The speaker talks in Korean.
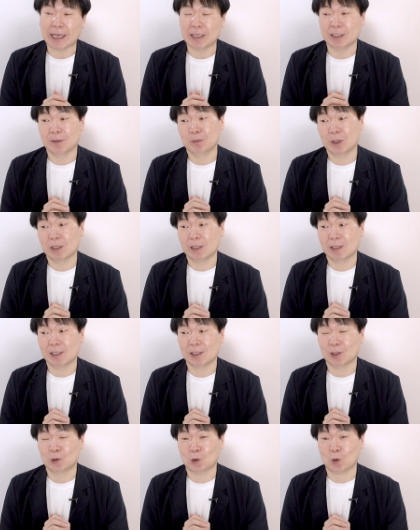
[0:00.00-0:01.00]

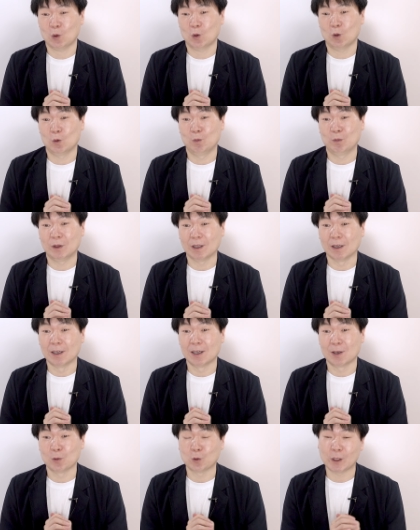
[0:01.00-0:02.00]
개념들을 조금
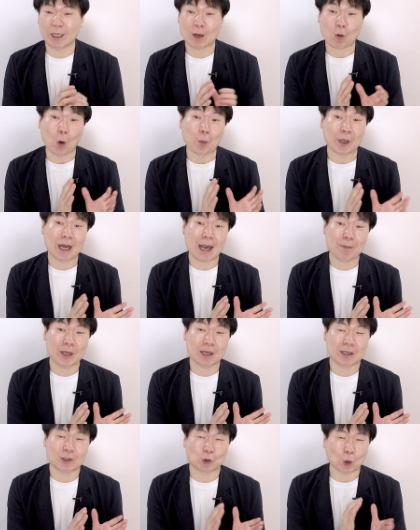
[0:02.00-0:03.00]
더 우리가
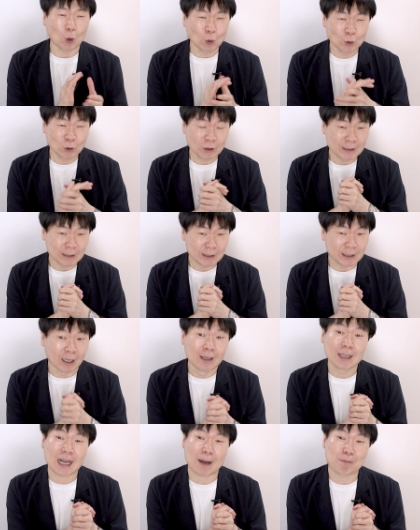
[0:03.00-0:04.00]
고민하면 좋은
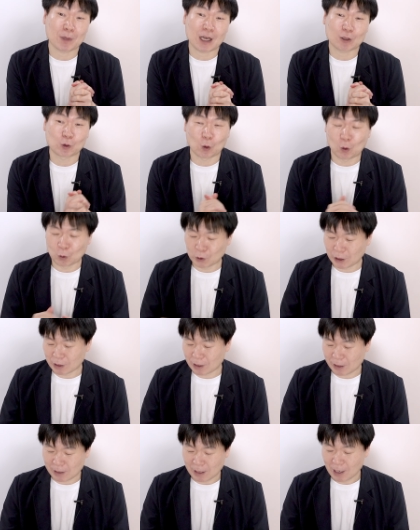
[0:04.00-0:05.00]
영감과
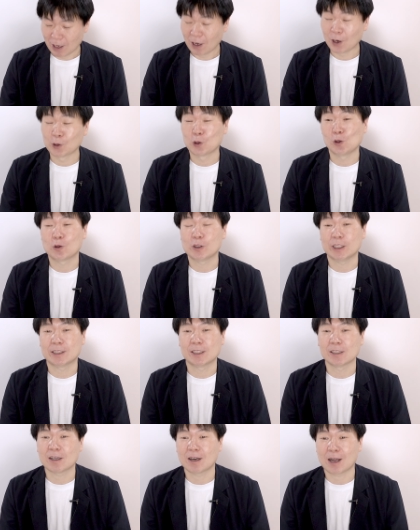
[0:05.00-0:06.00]
솔루션을 얻을 수
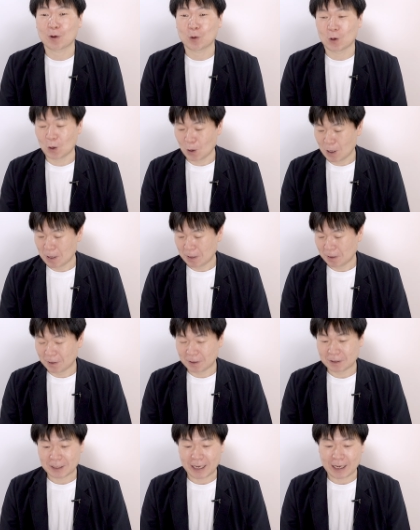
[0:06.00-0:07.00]
있을 거라고
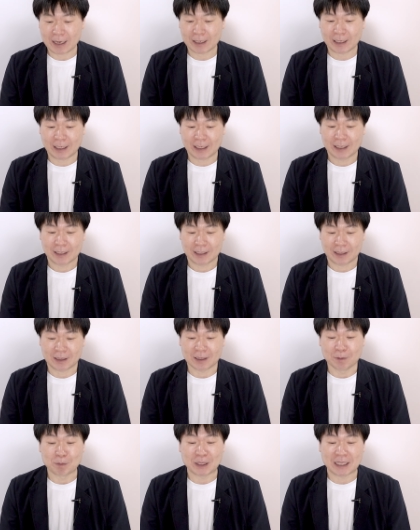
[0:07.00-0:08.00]
어, 생각이
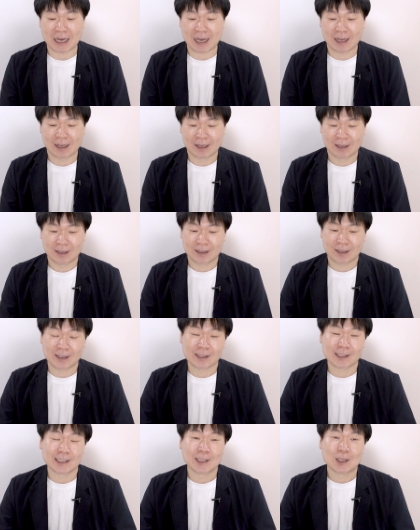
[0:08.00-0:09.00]
듭니다.
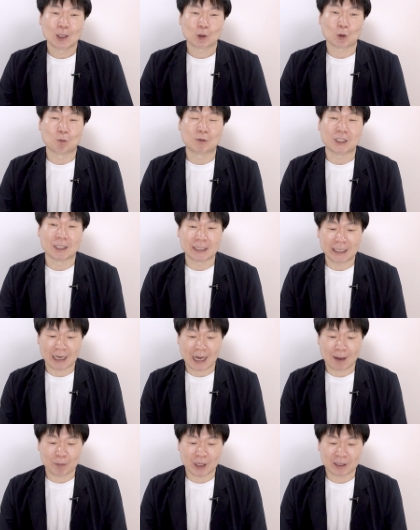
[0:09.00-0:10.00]
그래서 좀
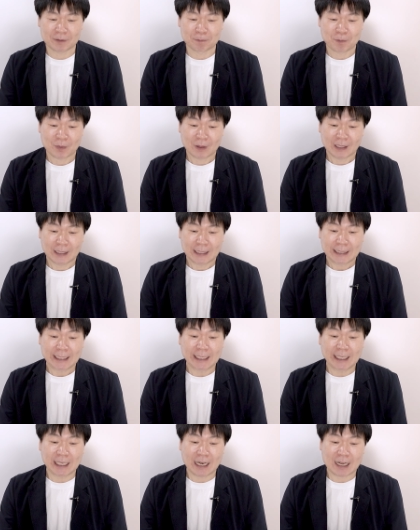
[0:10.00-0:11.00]
정리를 하면
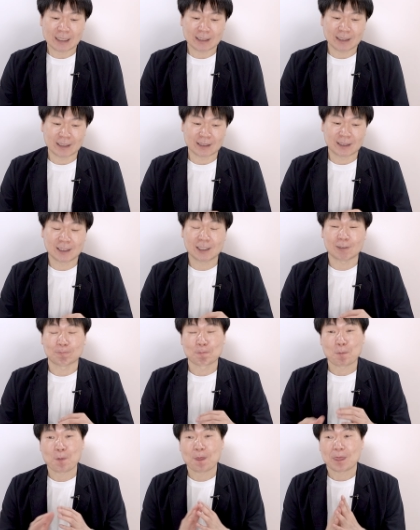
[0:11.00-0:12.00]
일이라는 것은
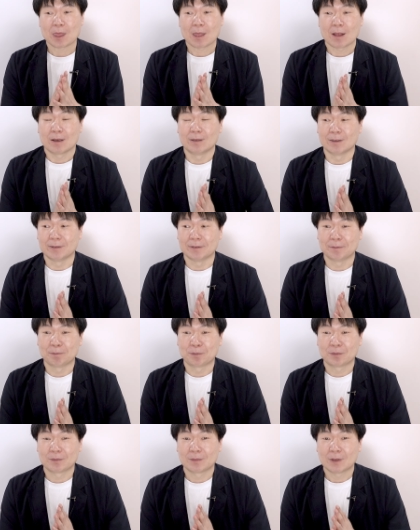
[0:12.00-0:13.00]

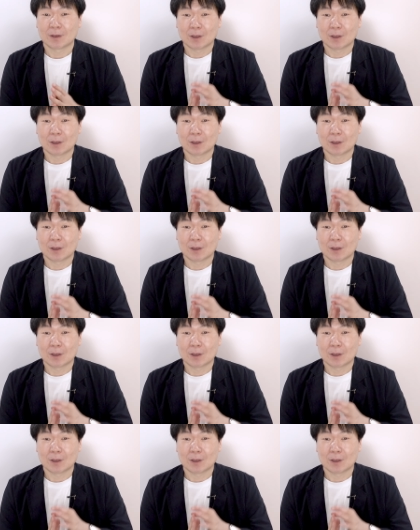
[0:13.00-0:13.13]
음,